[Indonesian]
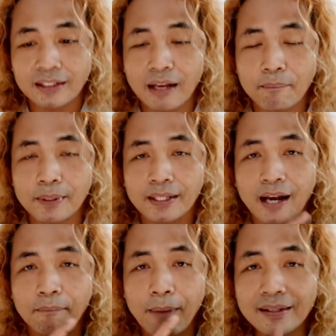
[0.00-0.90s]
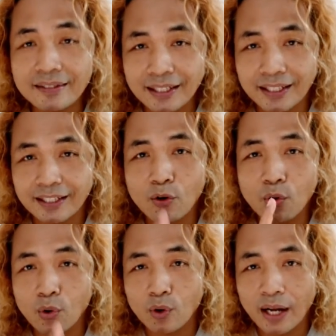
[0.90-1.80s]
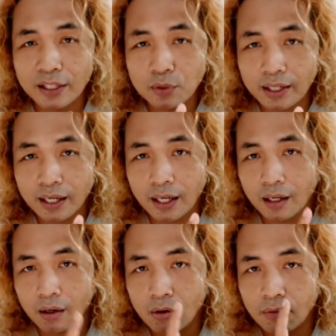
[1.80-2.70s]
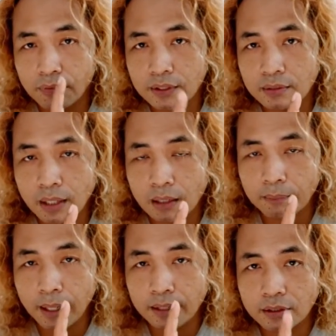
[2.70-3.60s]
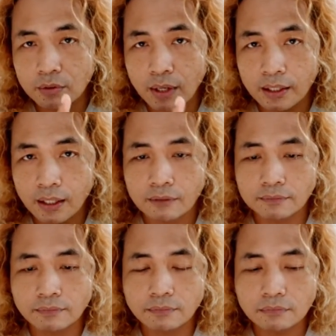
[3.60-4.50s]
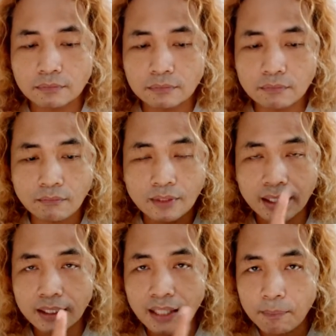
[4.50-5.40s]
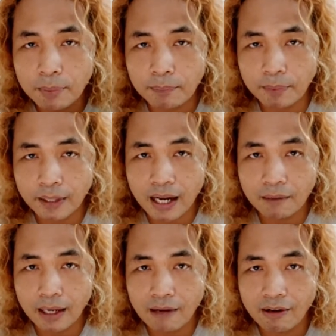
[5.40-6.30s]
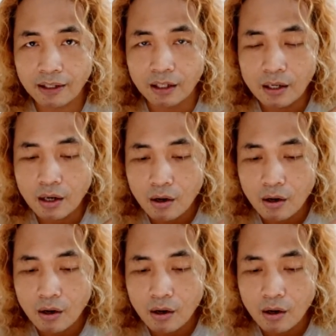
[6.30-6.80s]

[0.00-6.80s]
Tapi yang pasti corona itu ada, COVID-19 itu ada kita berperang melawan